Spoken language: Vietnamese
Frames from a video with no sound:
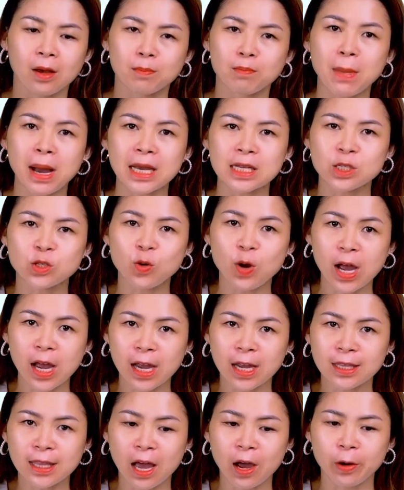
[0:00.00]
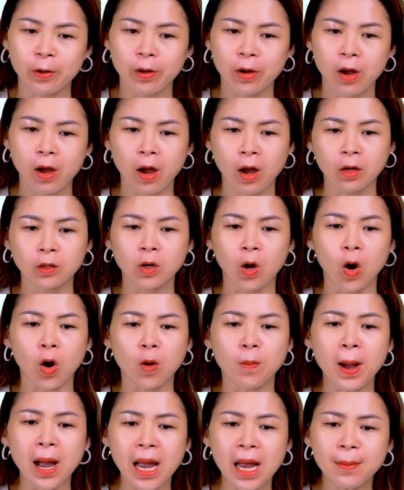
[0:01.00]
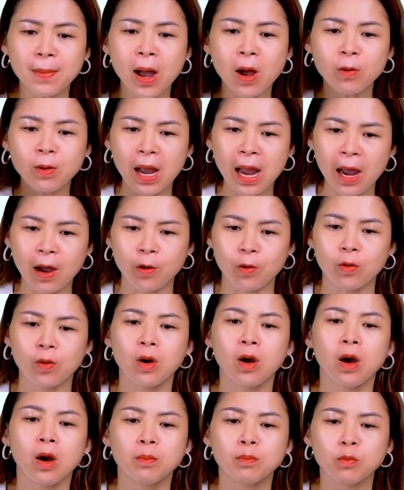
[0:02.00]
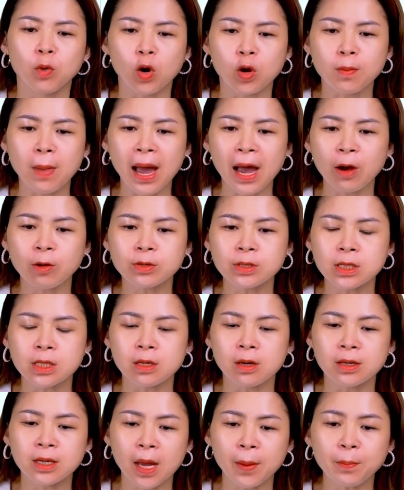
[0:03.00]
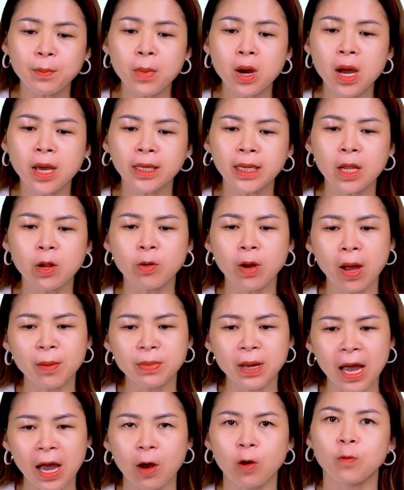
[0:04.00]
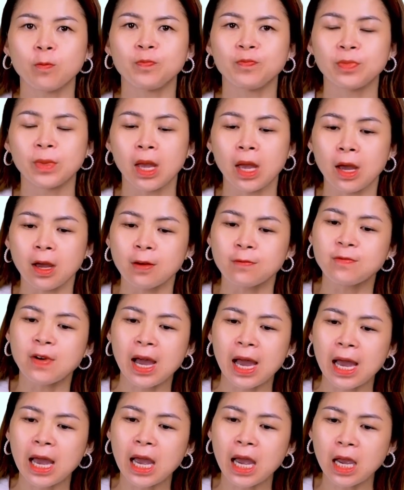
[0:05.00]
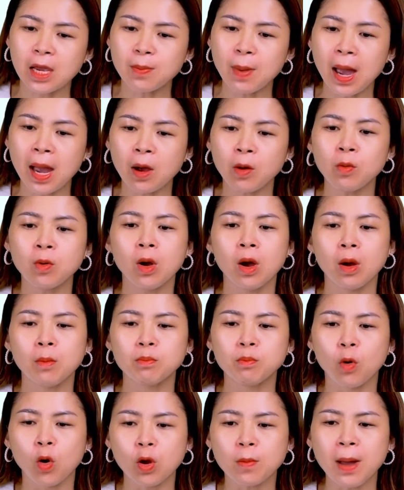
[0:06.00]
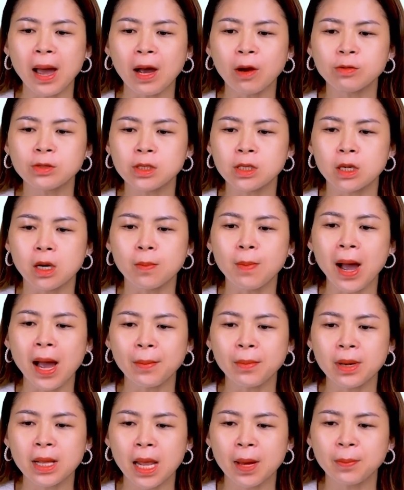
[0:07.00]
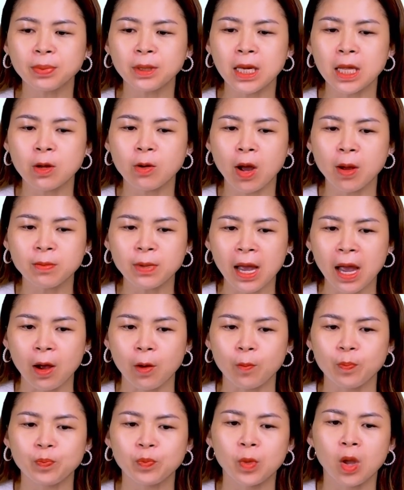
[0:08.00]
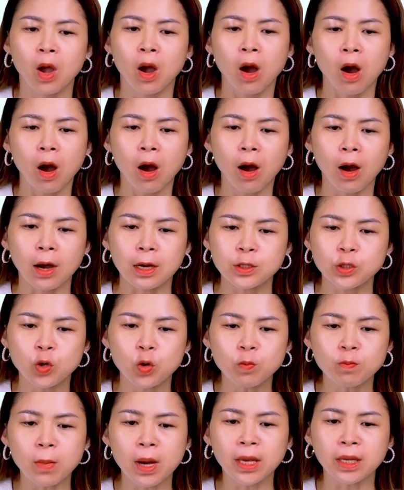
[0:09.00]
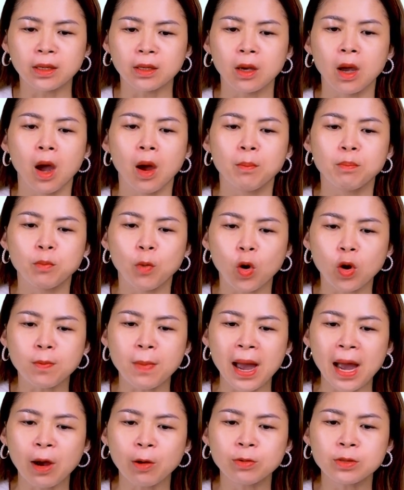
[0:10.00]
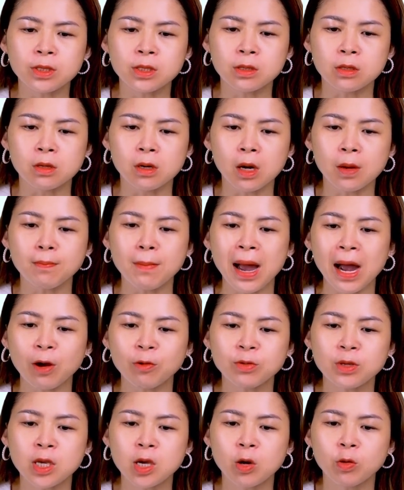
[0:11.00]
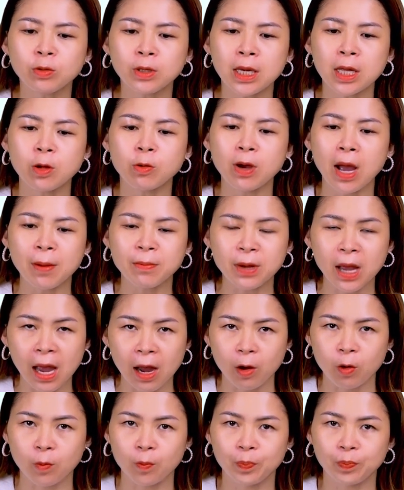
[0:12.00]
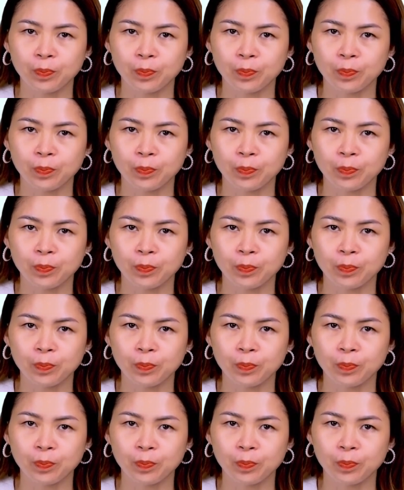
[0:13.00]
Bài số hai nào. Có ba bao gạo, mỗi bao chứa năm mươi ki lô gam gạo và hai bao, mỗi bao chứa ba mươi lăm ki lô gam gạo. Hỏi trung bình mỗi bao chứa bao nhiêu kg gạo.